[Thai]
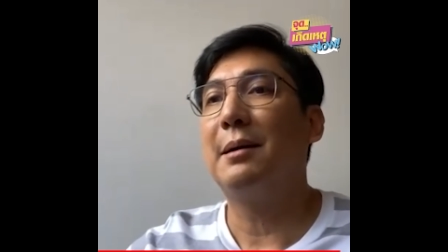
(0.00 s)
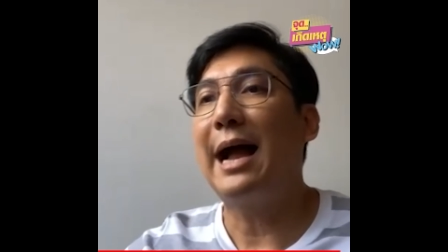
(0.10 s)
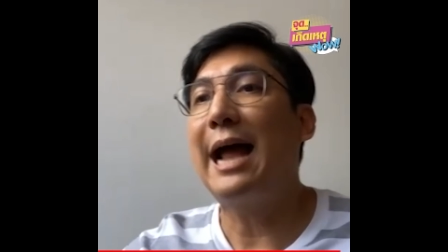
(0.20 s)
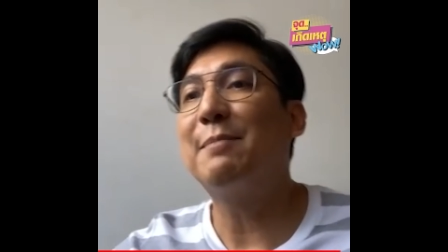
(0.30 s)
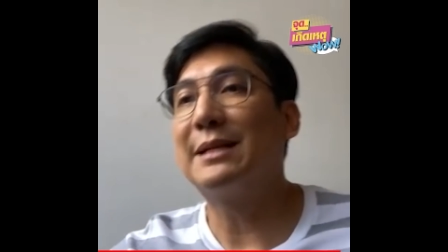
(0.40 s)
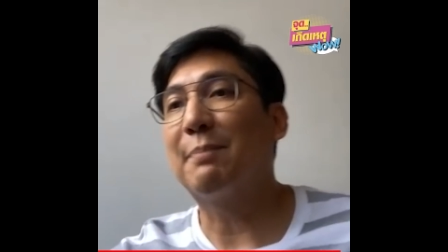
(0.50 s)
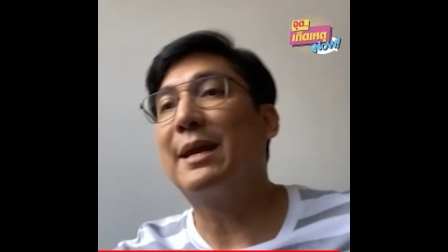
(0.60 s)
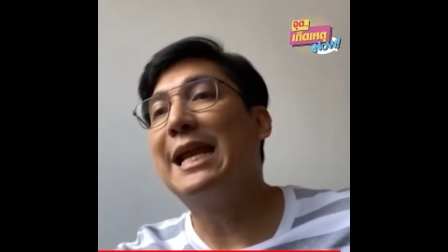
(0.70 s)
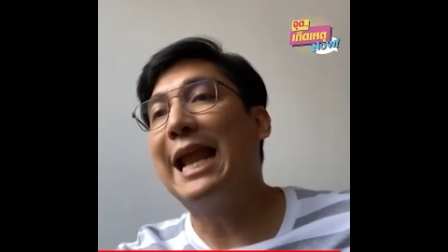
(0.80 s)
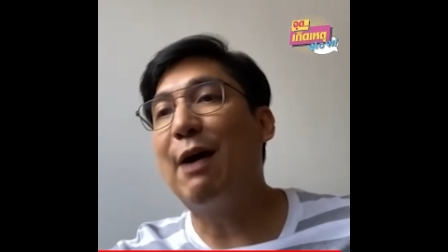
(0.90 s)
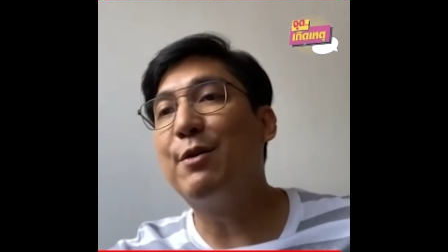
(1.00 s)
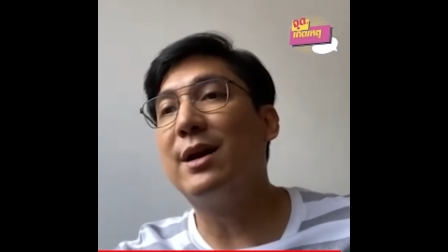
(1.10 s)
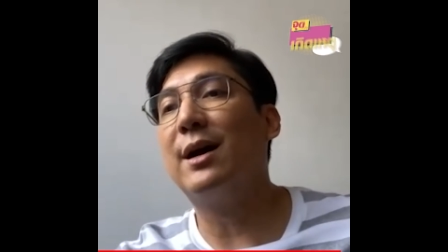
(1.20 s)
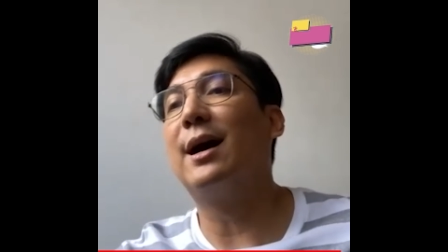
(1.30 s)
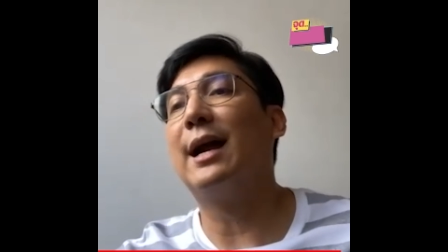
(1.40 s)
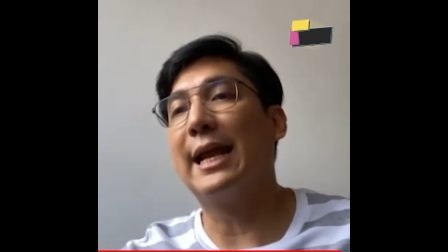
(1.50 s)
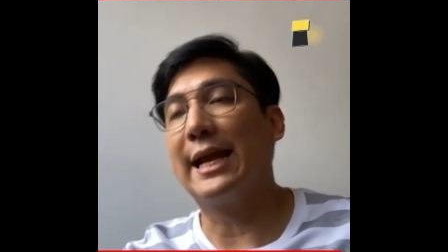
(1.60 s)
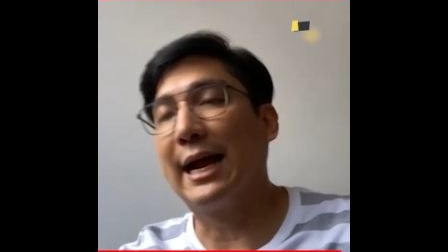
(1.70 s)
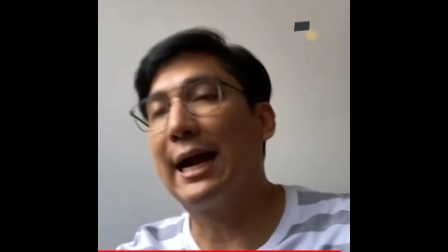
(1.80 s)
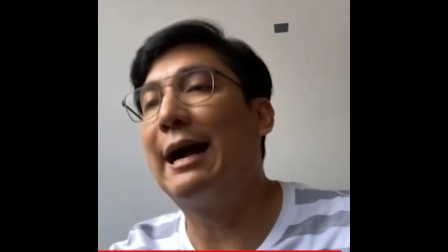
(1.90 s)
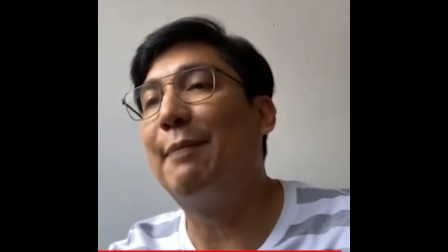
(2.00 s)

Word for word: อันมาจากปีที่แล้วเยอะอะไรเงี้ยค